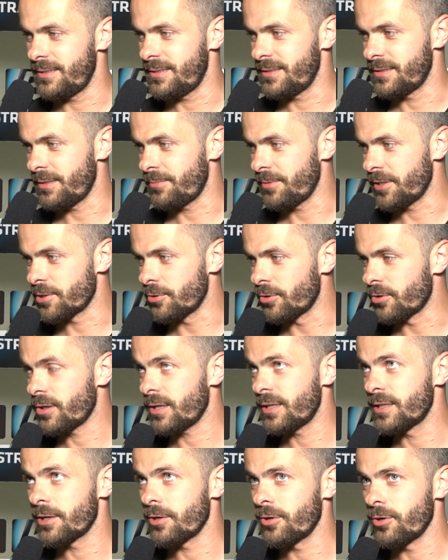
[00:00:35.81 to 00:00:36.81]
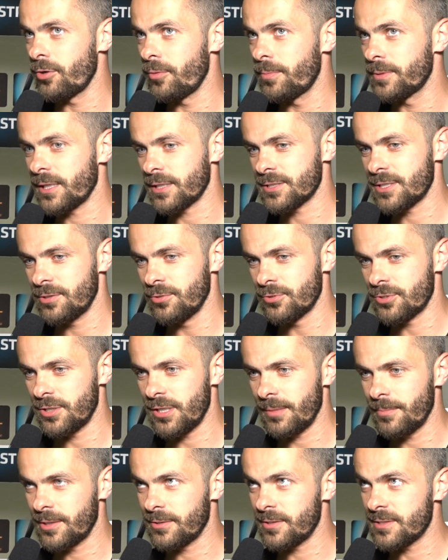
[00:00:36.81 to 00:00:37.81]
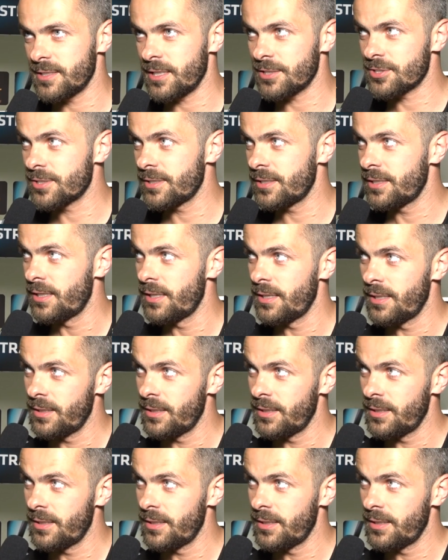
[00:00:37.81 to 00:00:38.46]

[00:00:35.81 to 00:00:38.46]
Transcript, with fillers: e, dla mojego ukochanego klubu, także dużo dla mnie to znaczy.